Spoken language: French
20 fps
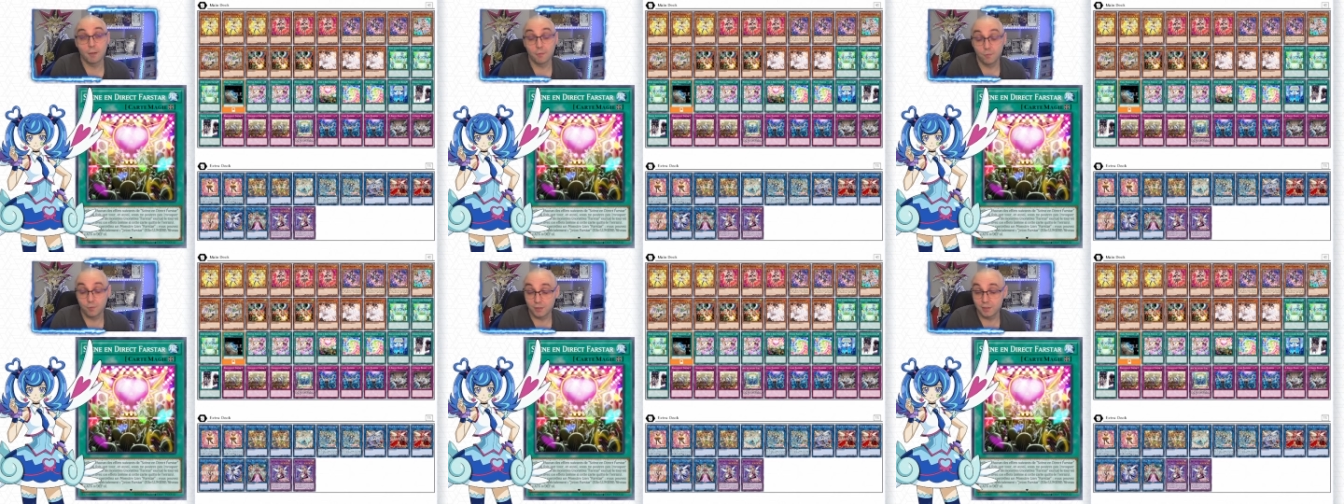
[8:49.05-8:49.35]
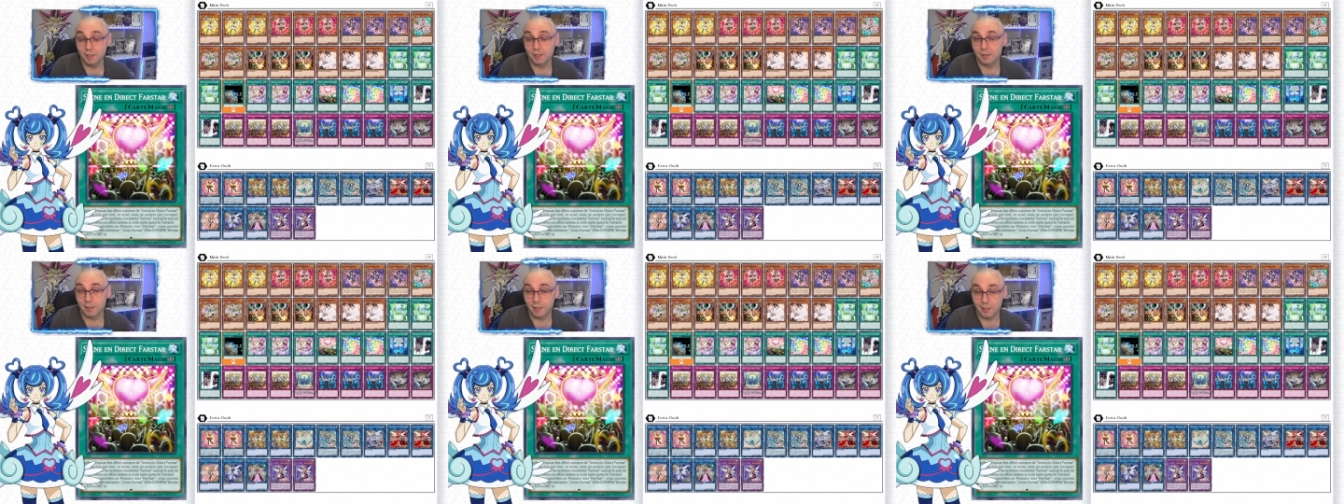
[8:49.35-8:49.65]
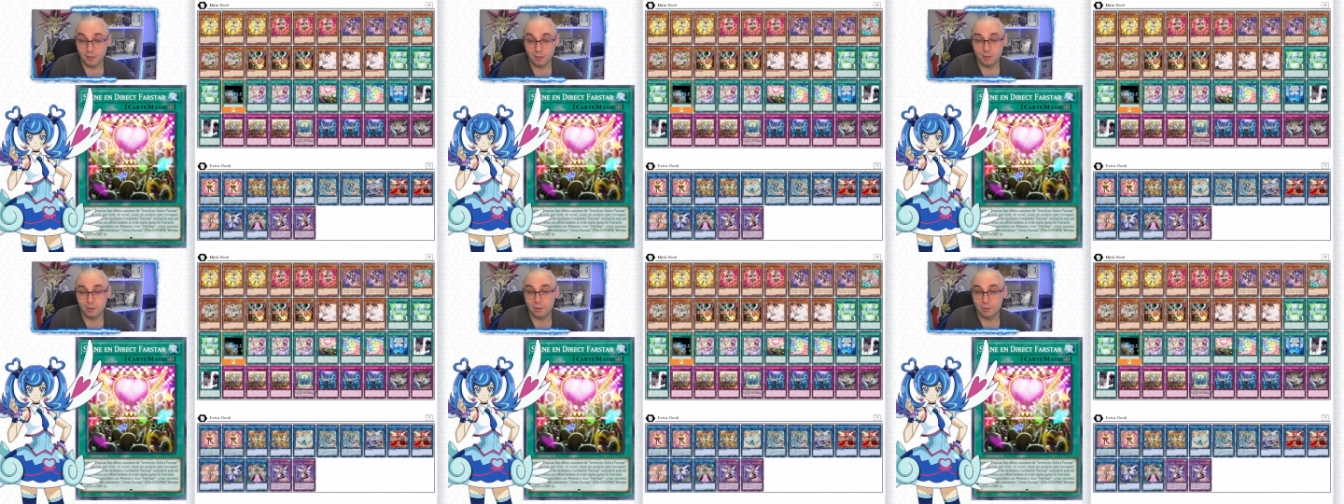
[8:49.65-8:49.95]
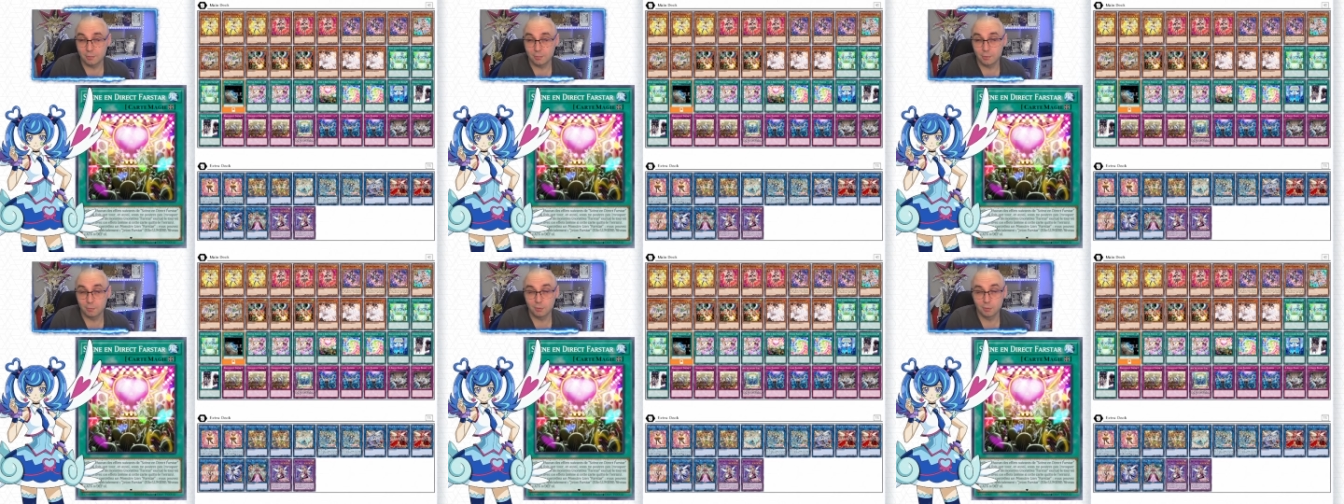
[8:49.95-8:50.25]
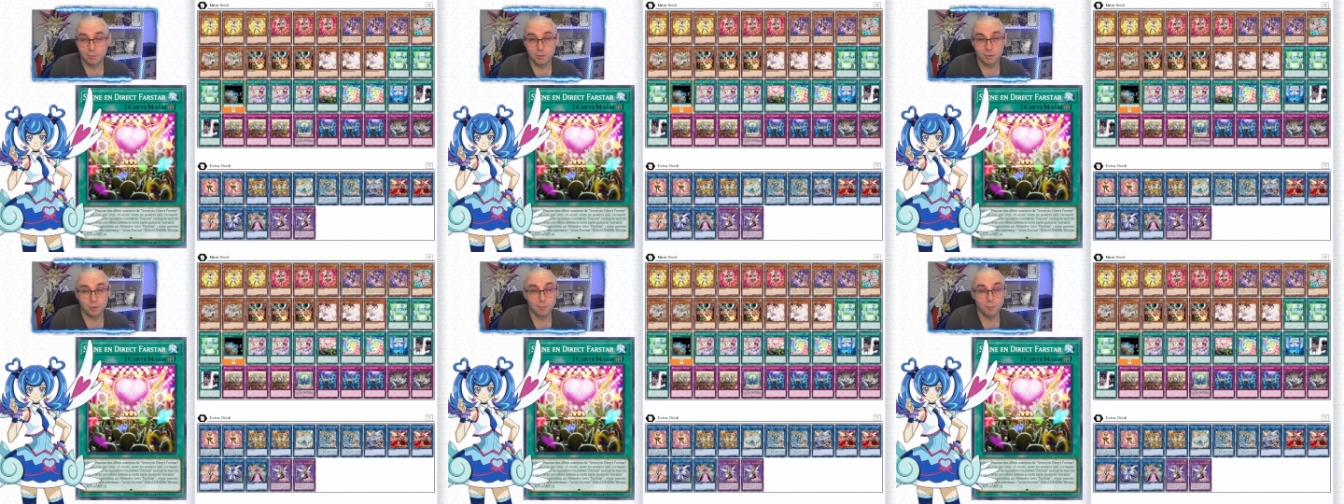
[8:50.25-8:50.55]
en fait, elle est excessivement bonne
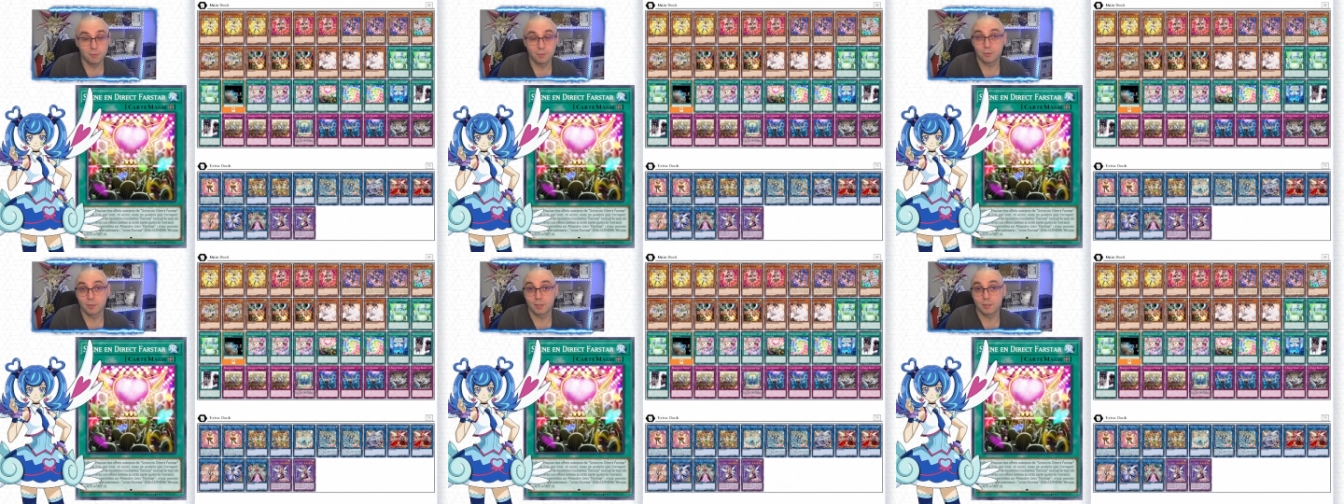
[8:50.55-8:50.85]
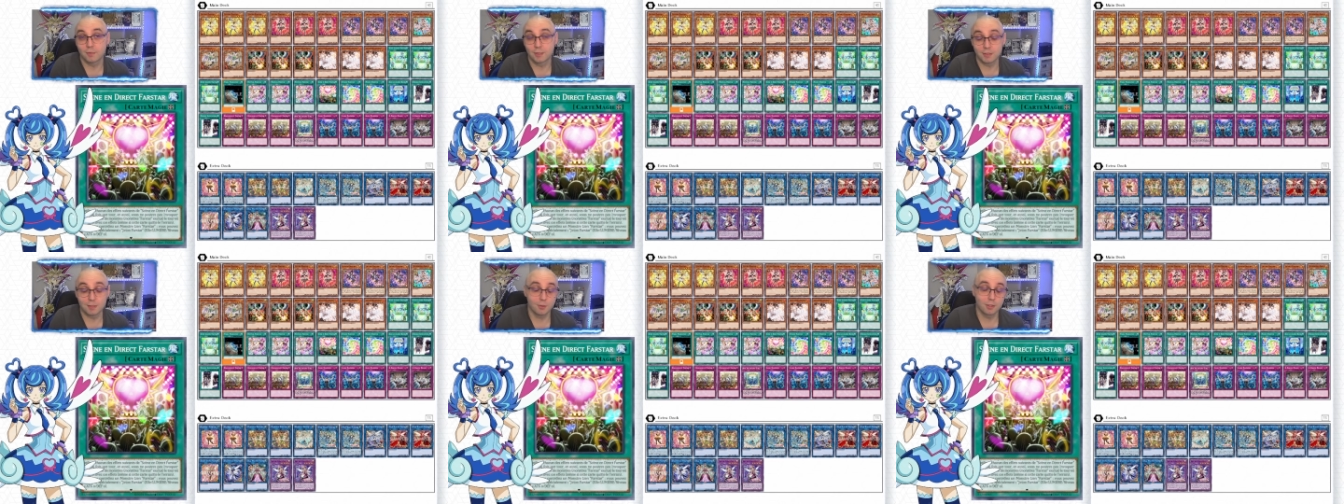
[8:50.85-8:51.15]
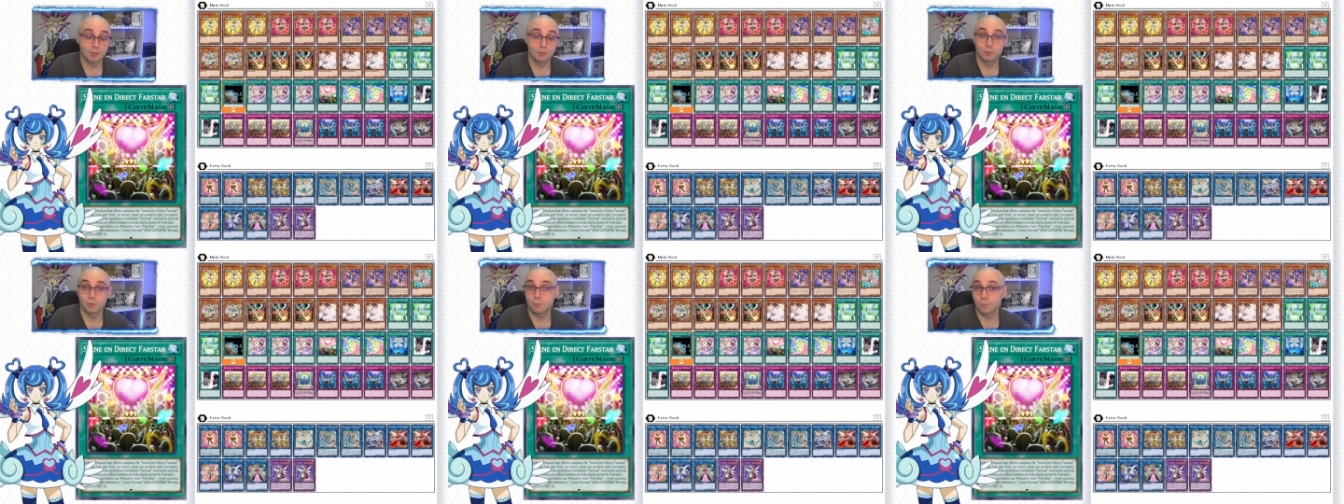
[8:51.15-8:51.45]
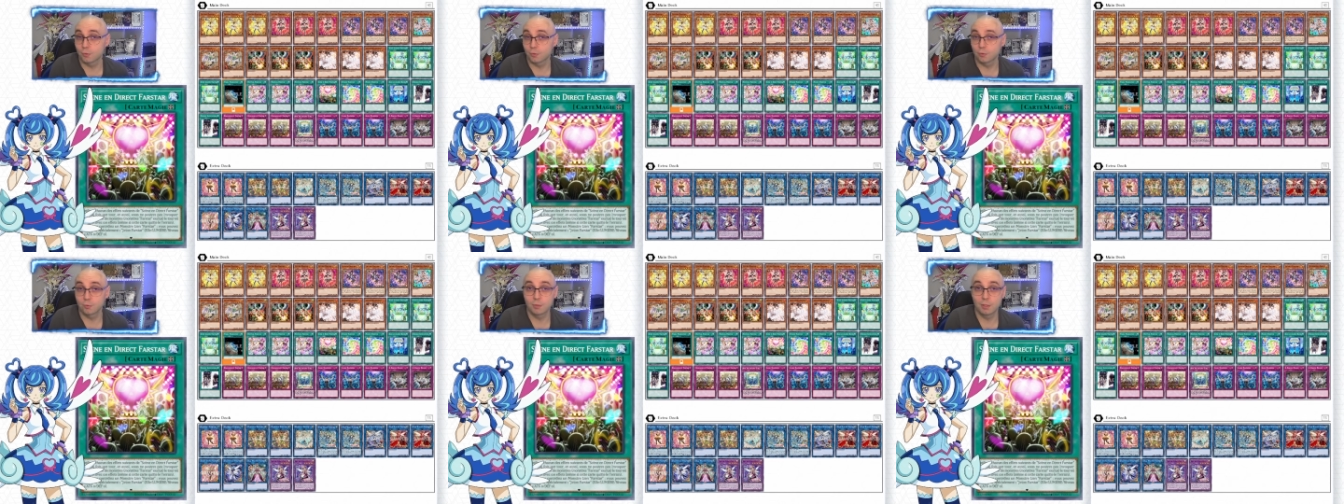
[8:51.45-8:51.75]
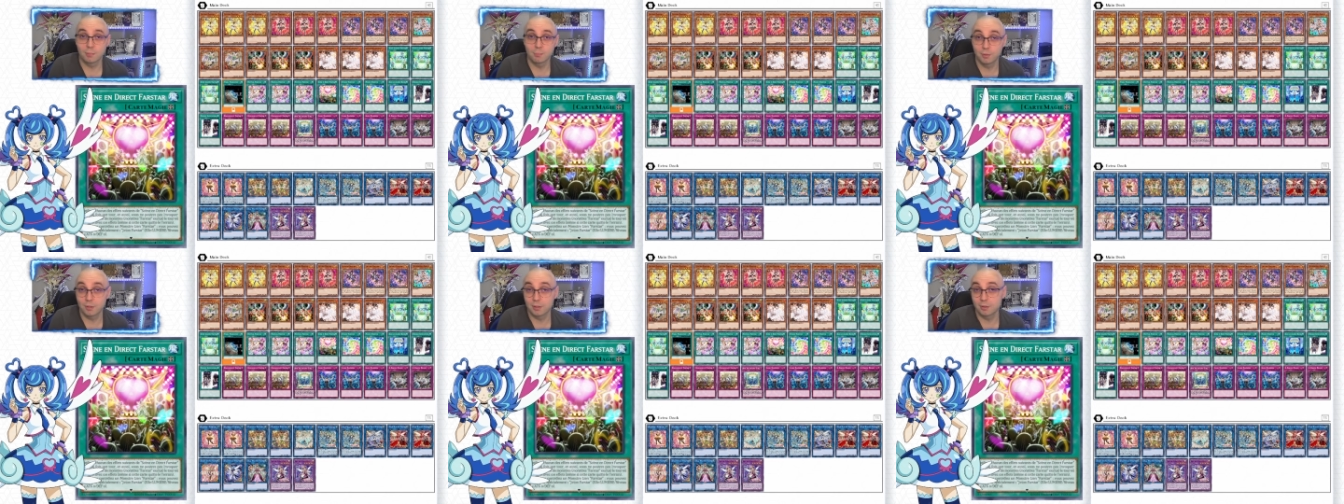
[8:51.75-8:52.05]
parce que bah, votre adversaire aura sûrement une
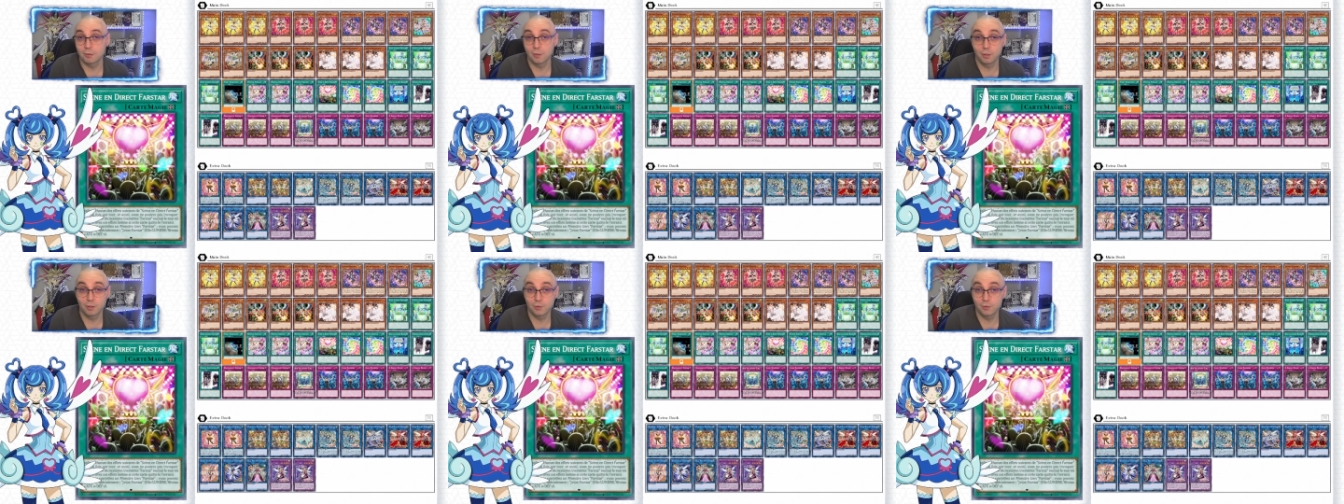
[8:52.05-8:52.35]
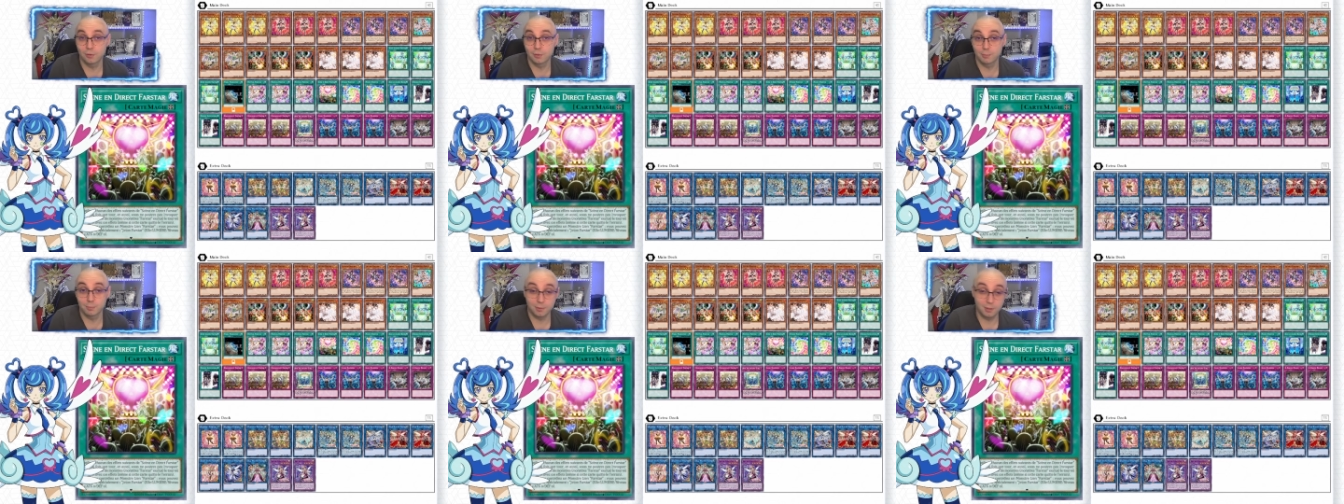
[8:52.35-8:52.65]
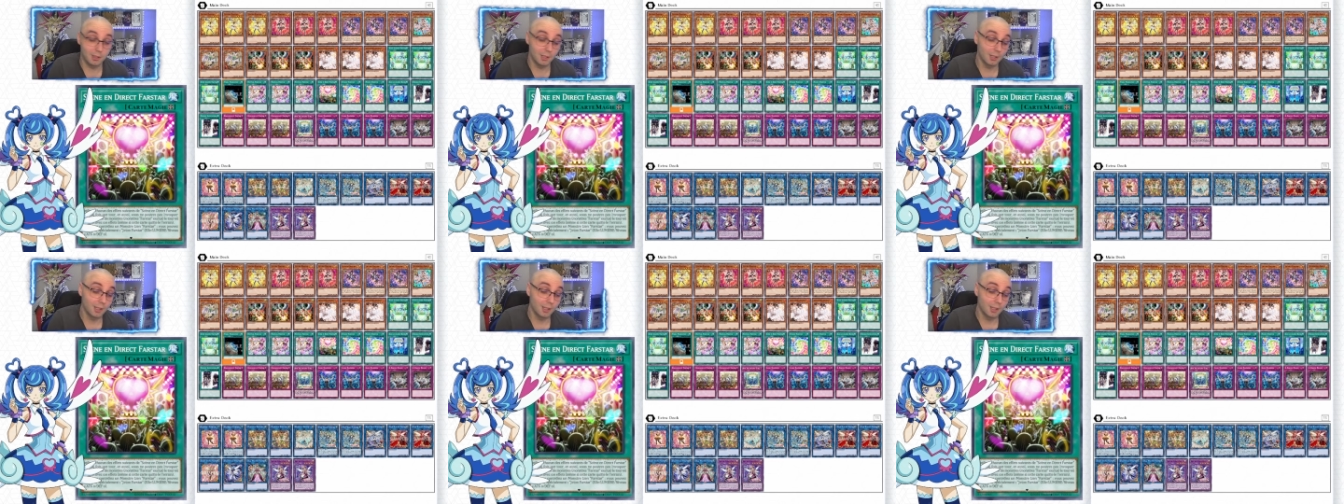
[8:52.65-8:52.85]
MP dans la zone MP.